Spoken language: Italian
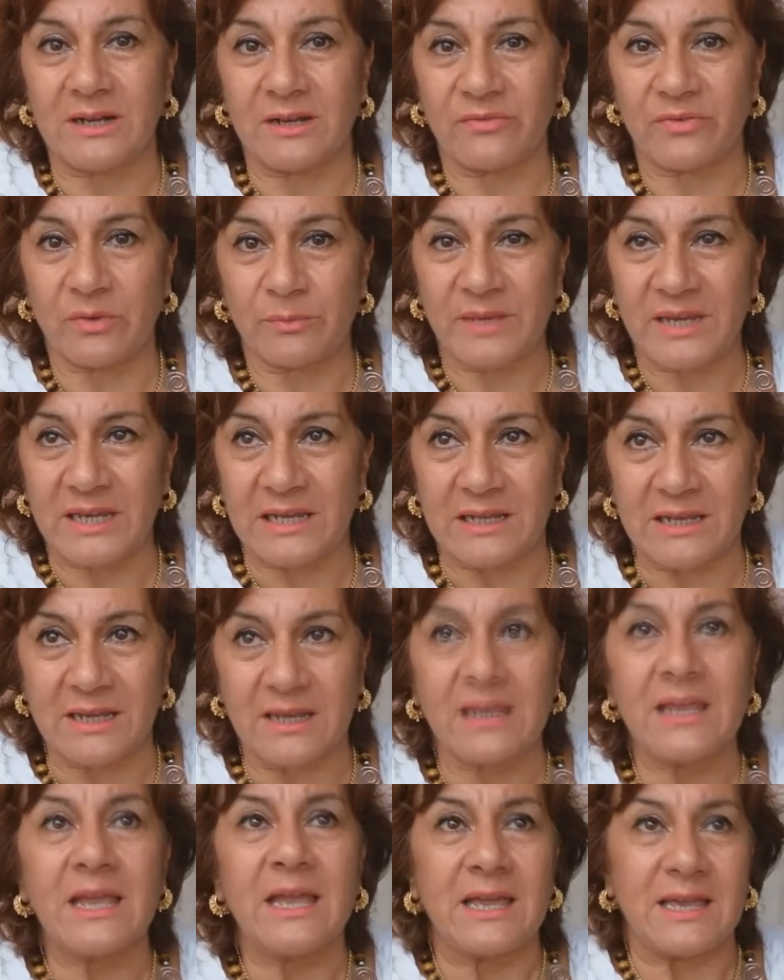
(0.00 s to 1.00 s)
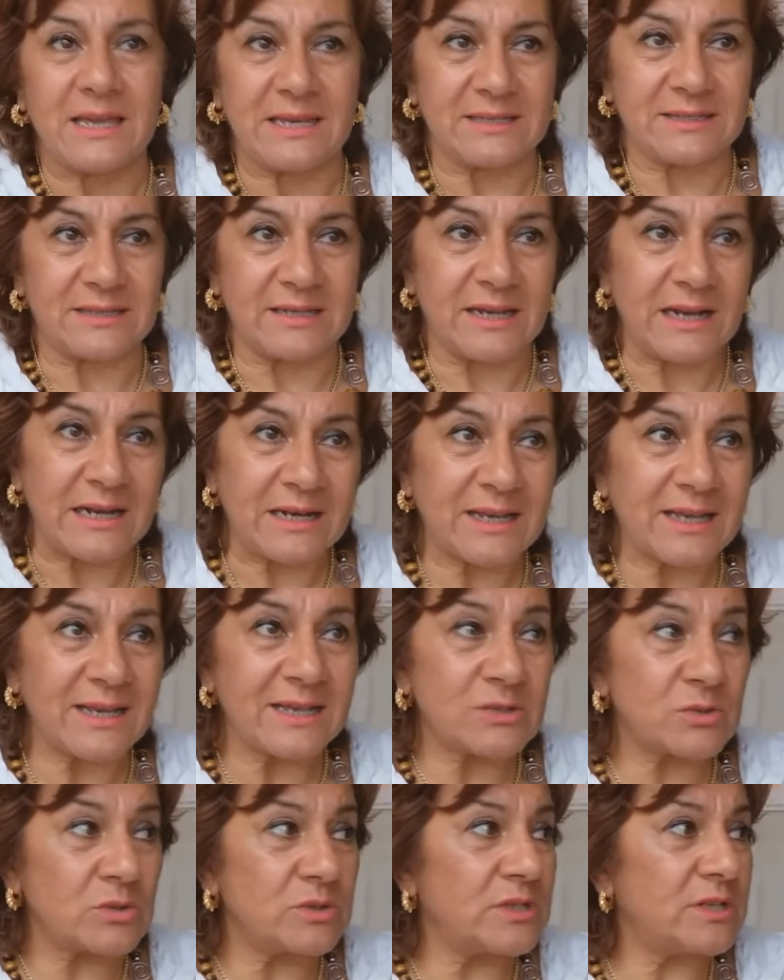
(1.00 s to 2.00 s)
alle famiglie e se era il
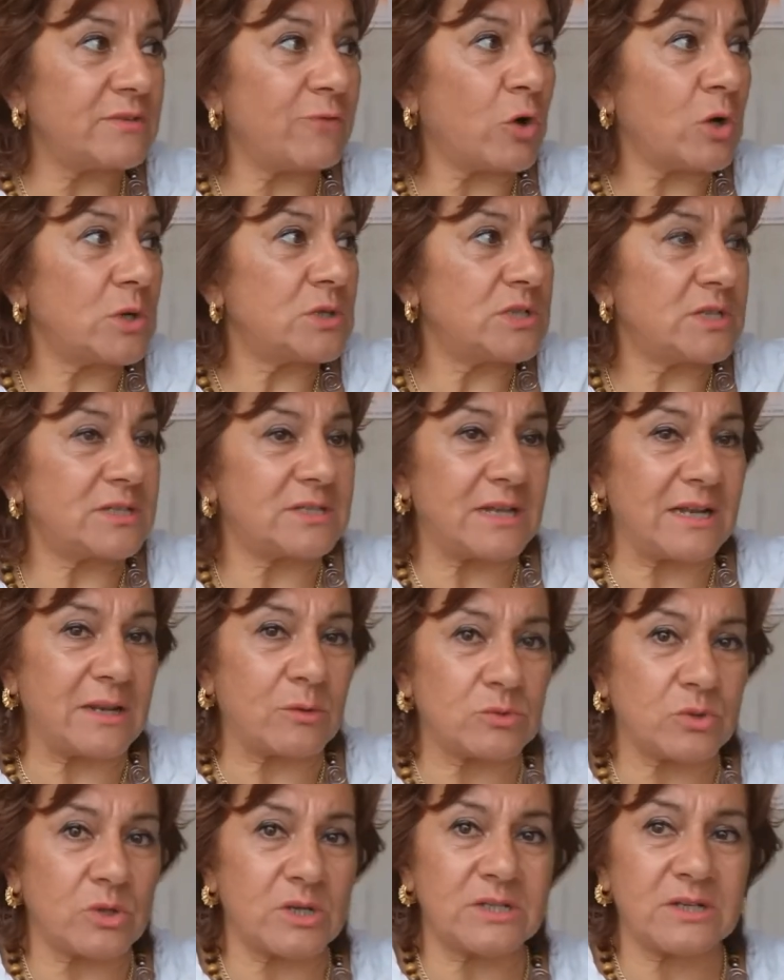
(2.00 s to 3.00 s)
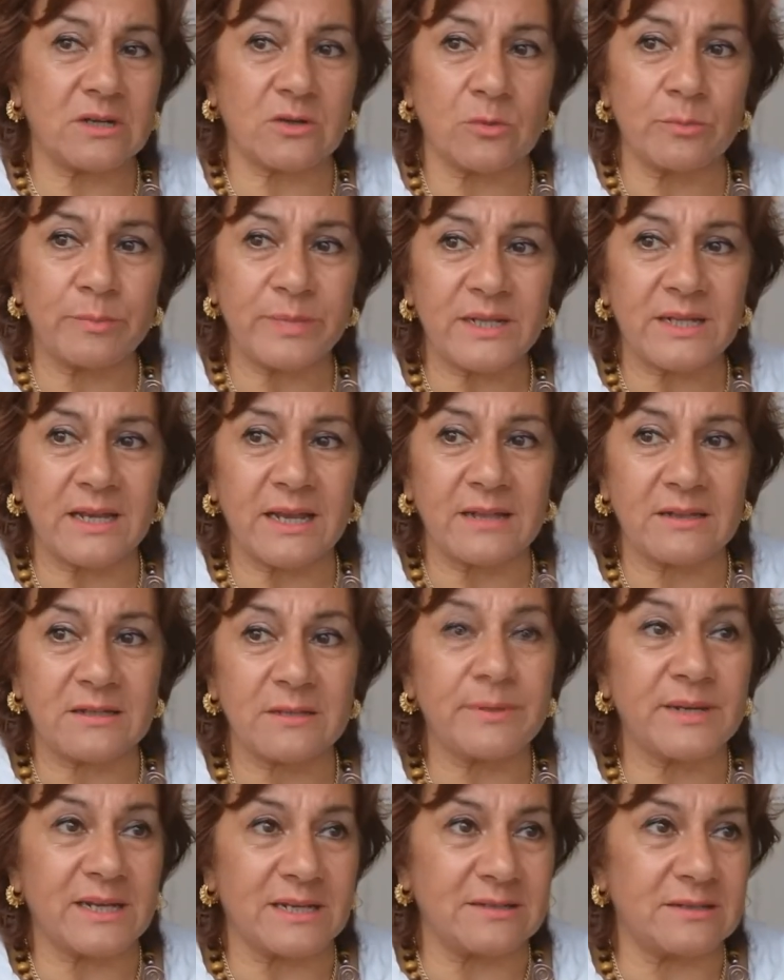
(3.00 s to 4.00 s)
caso di rivolgersi alle autorità
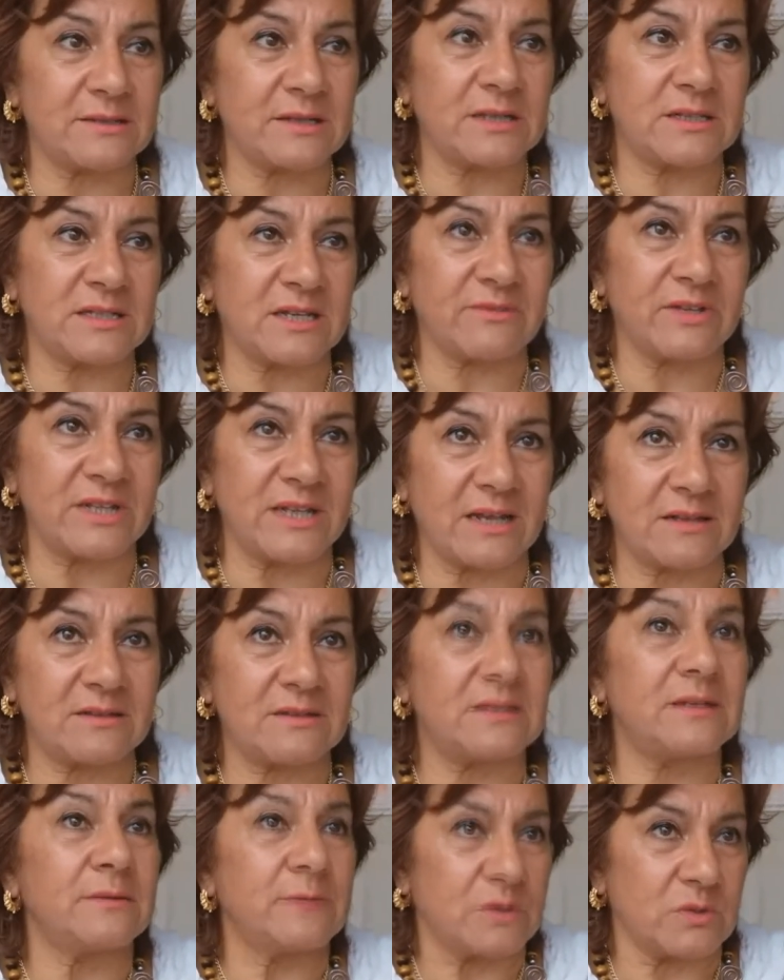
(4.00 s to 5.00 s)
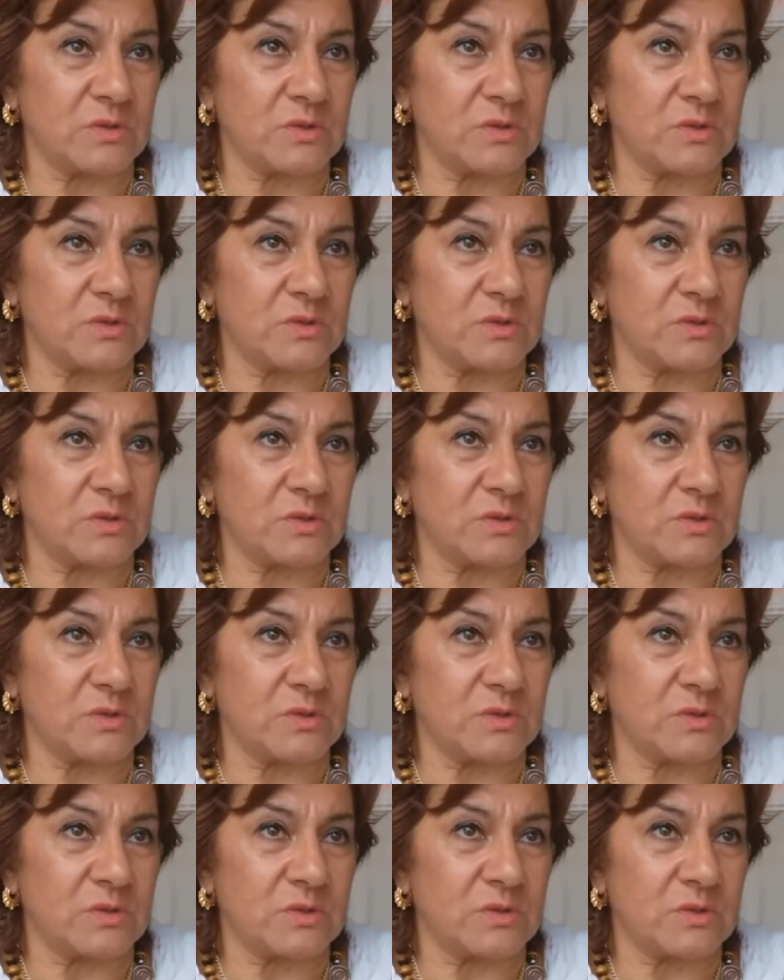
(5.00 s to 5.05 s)
competenti perché si trattava di atti,